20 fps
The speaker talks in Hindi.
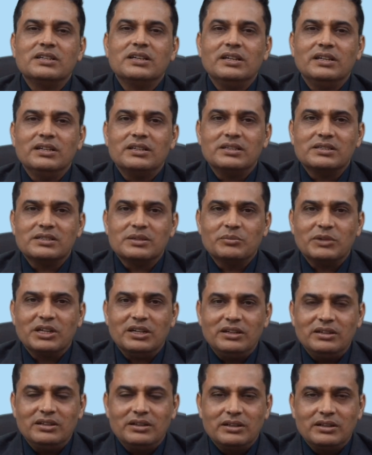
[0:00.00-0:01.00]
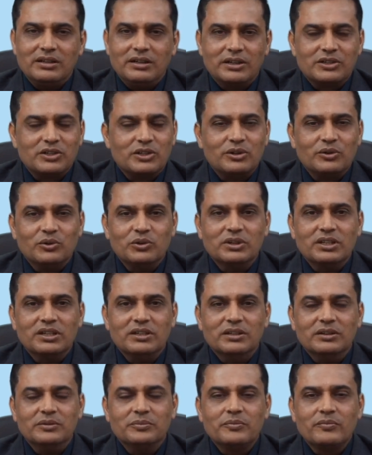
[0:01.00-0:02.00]
का एक किस्म का लक्षण होता
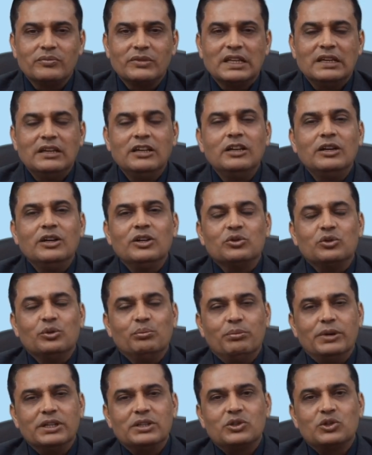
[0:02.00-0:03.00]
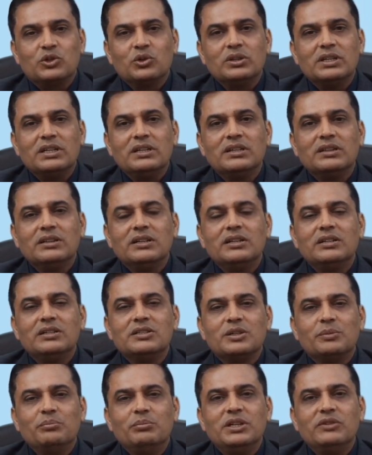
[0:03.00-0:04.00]
है तो बच्चों के अंदर
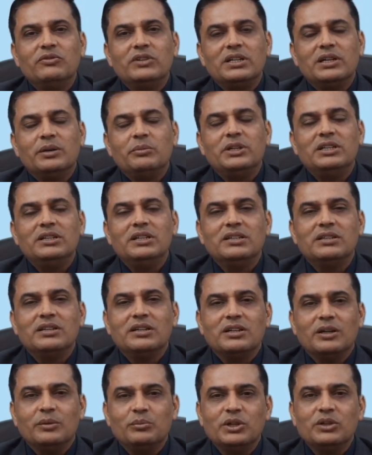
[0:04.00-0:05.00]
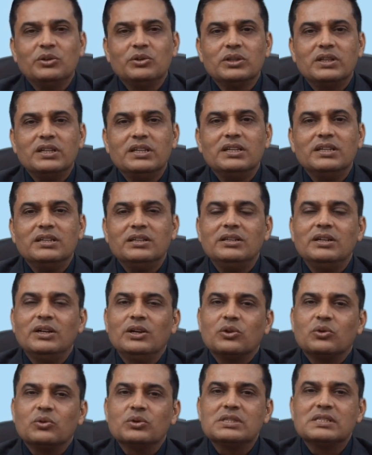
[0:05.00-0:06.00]
जब भी विटामिन डी की कमी होती है
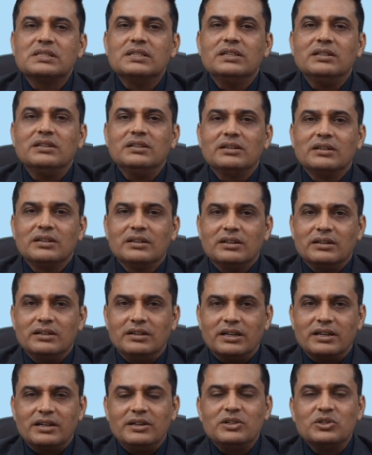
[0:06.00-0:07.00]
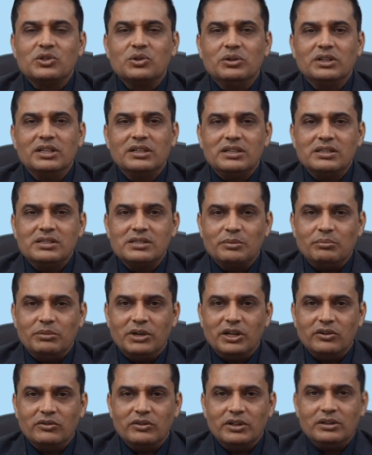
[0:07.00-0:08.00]
उससे रिकेट्स होने की
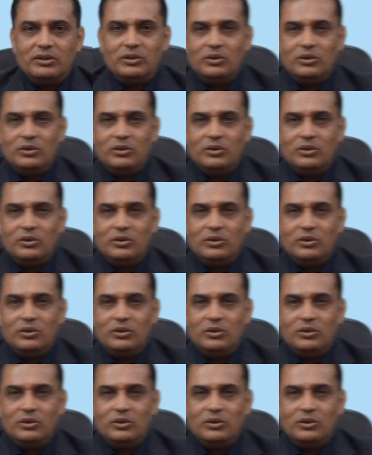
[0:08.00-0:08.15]
संभावना